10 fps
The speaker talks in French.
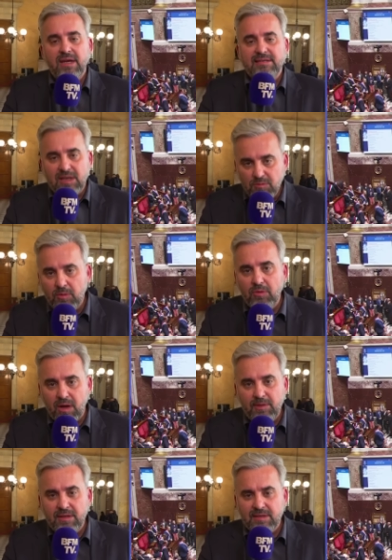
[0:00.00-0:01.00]
Les seuls moments où il
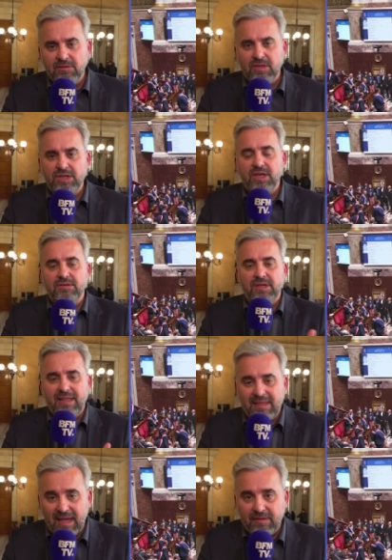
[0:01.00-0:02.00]
ramène des otages, c'est quand il y a
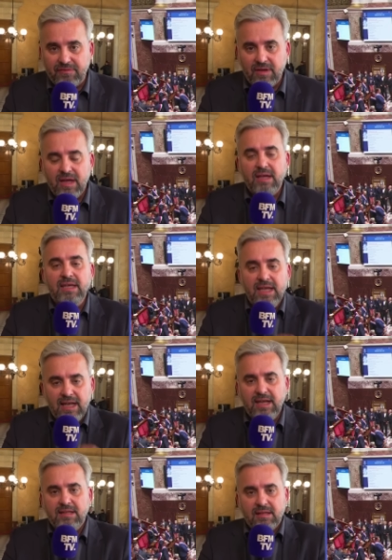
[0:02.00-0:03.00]
des trêves.
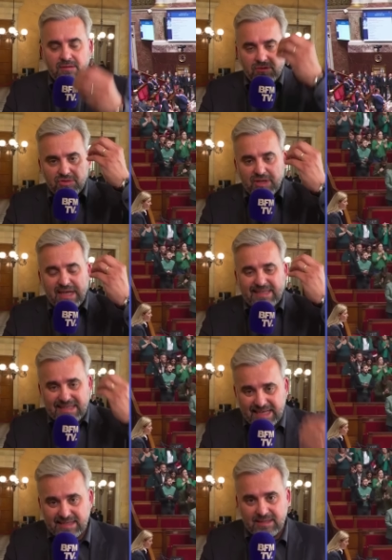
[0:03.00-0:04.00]
Il est temps que cela
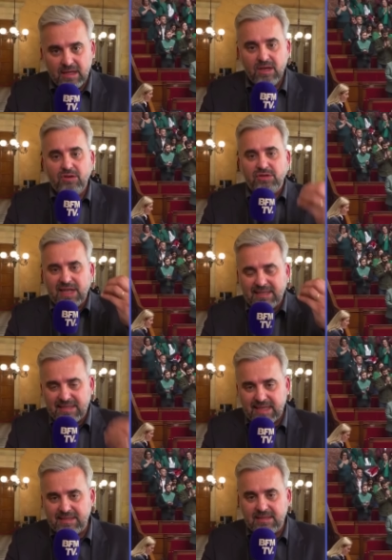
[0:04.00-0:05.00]
cesse, que cela
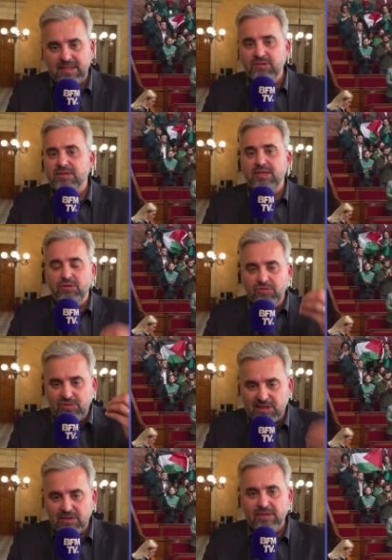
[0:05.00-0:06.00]
cesse, sinon c'est que du
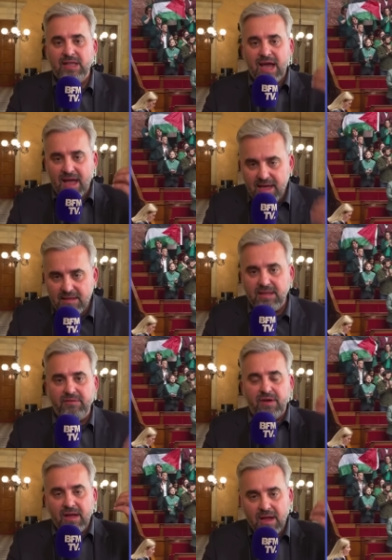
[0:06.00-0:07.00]
sang et de la haine qui
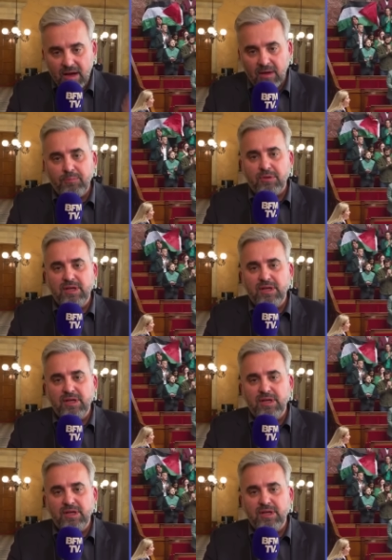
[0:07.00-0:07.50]
va emporter si